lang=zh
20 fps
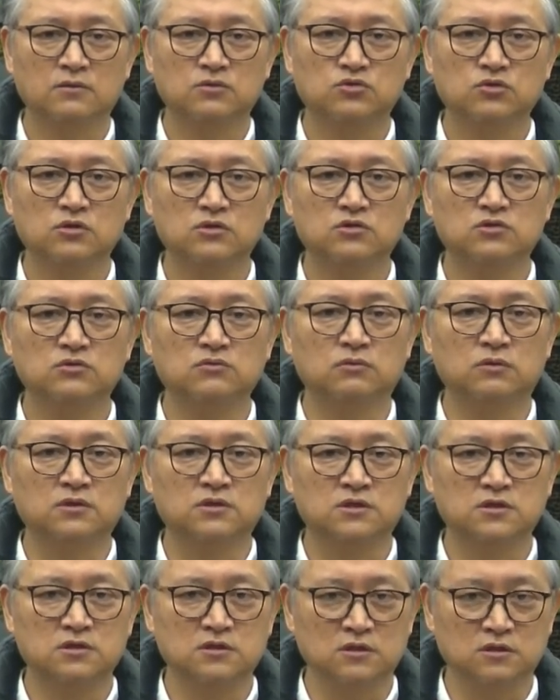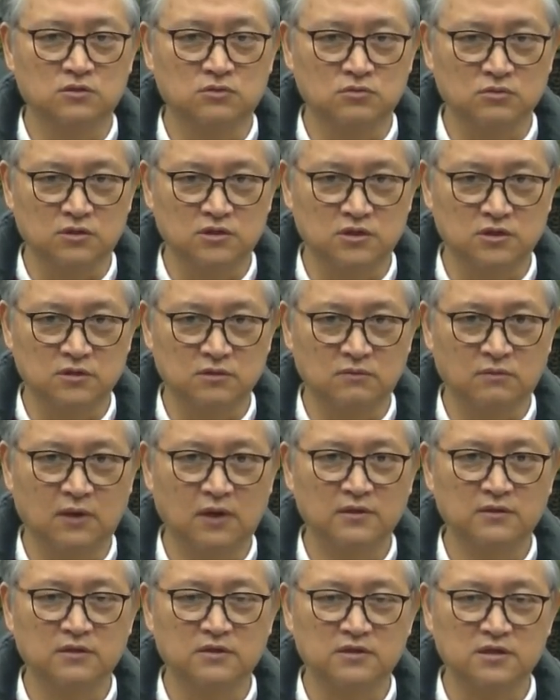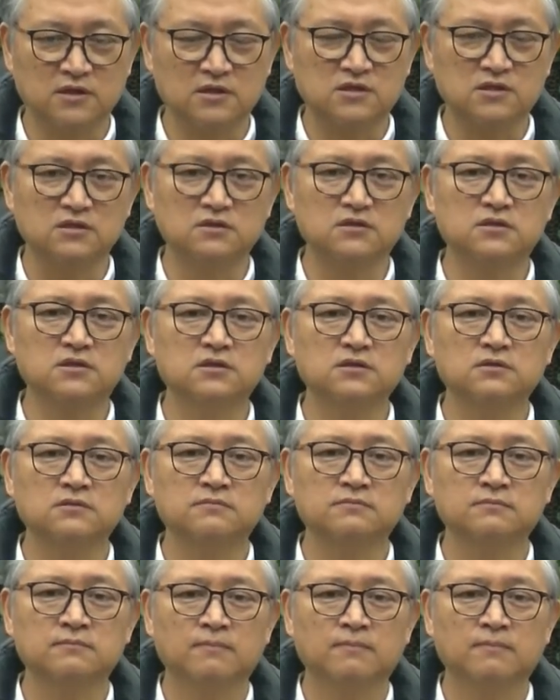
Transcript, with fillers: 追求我自己所喜欢的这个层次？